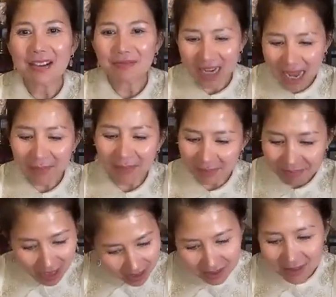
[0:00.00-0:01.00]
sang và
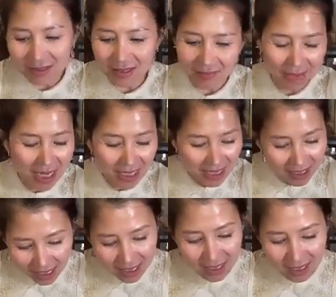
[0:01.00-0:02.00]
đẹp lắm thật sự mấy
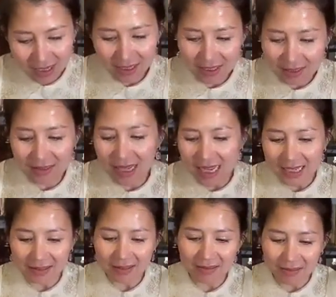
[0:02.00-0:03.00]
cái set này á thật sự
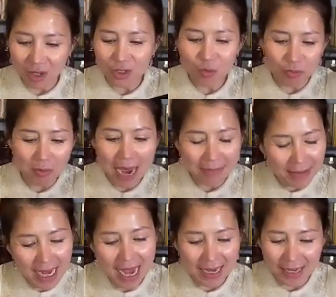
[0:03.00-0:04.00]
là nói chung
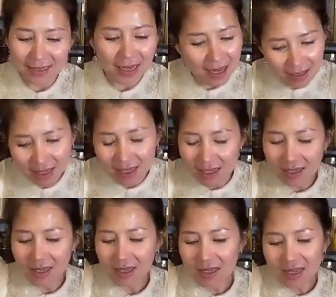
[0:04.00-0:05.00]
bán mấy cái hàng này rất là
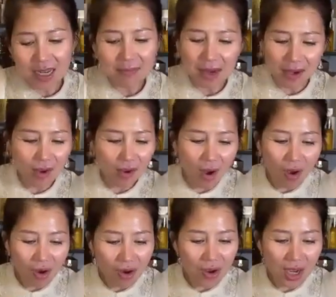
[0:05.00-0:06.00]
thích khi mà nó
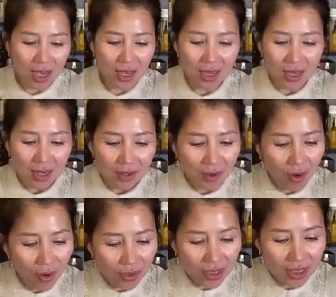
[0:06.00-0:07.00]
có uh,
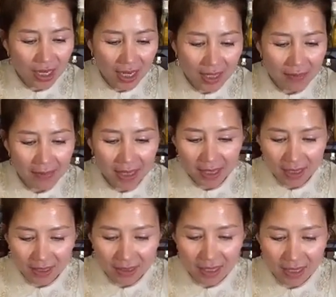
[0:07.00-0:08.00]
nó có những cái mà
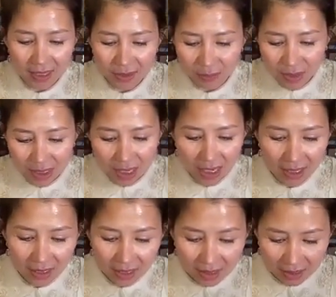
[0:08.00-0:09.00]
à, giống như
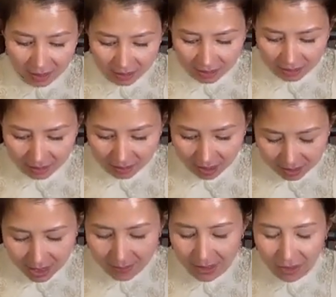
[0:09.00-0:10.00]
là uh,
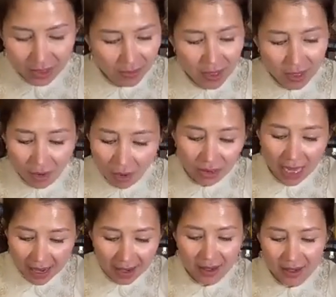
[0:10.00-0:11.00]
thật ra mà nói nếu mà nó
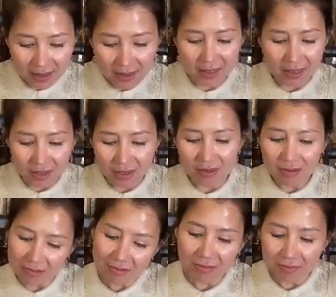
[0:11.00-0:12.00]
có tặng á, thì
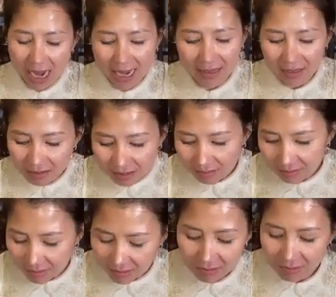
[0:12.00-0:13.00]
bán nó,
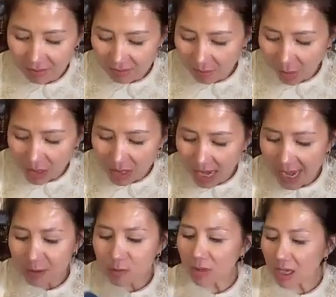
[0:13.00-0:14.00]
mọi
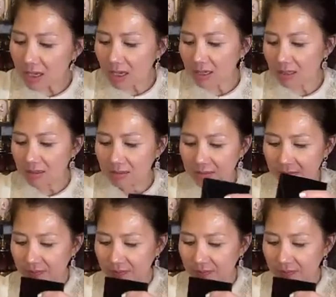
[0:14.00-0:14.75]
người ai cũng thích hết